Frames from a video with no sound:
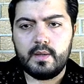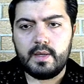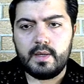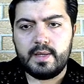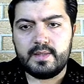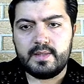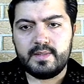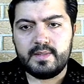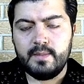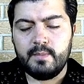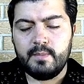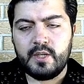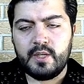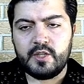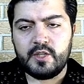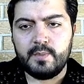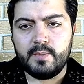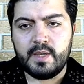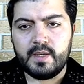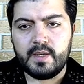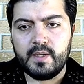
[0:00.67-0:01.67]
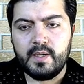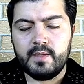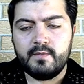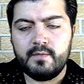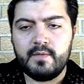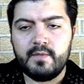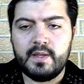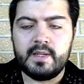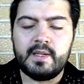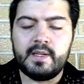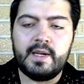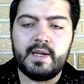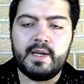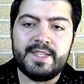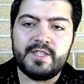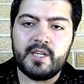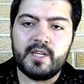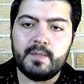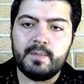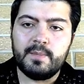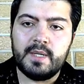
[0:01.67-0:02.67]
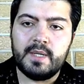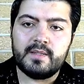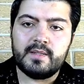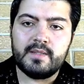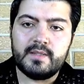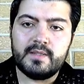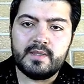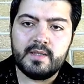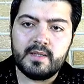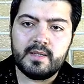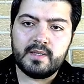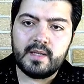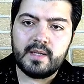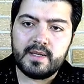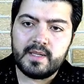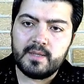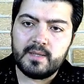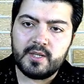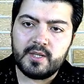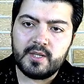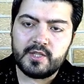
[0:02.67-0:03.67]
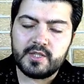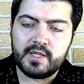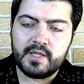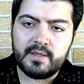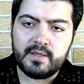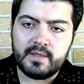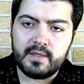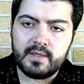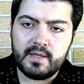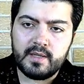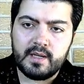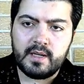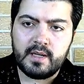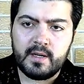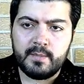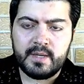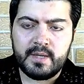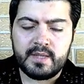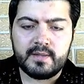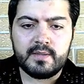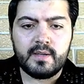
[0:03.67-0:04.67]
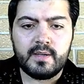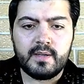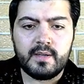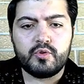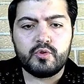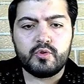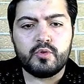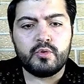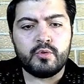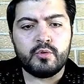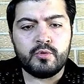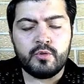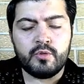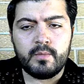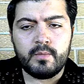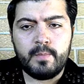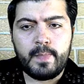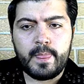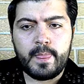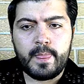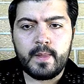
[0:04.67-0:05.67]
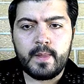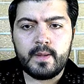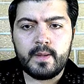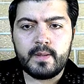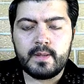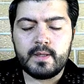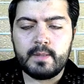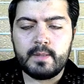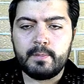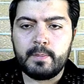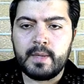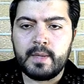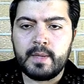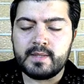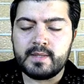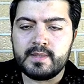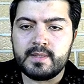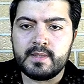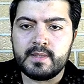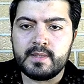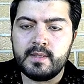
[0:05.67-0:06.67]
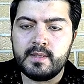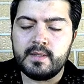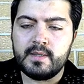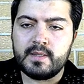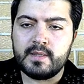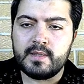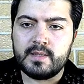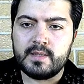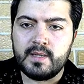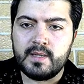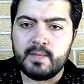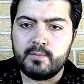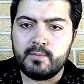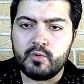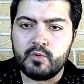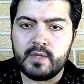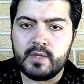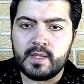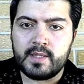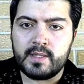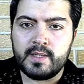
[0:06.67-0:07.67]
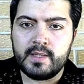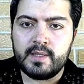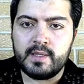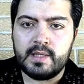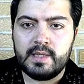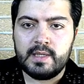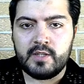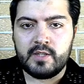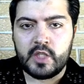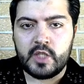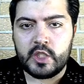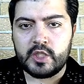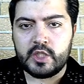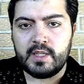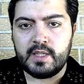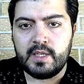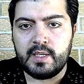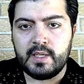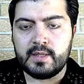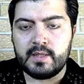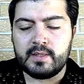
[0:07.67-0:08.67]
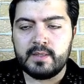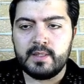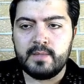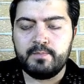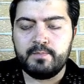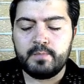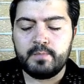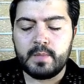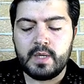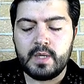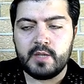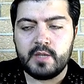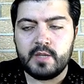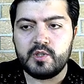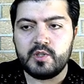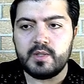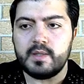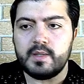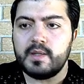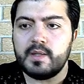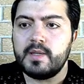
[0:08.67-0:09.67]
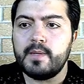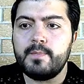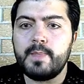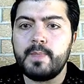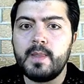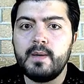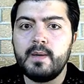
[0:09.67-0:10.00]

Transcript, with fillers: eski başbakan ve Gelecek Partisi Genel Başkanı Ahmet Davutoğlu'nun partisinin İstanbul'daki il teşkilatı açıldı.